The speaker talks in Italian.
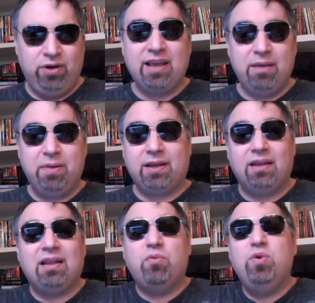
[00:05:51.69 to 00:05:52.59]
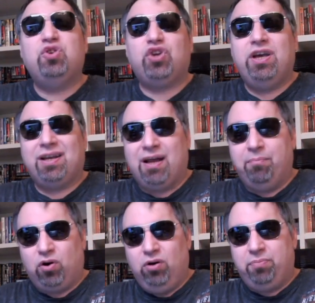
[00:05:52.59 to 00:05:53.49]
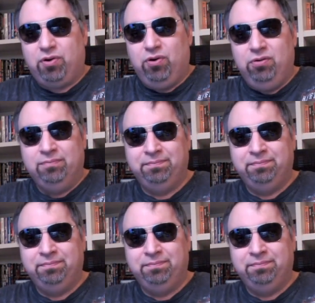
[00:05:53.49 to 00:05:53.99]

anche perché W cerca proprio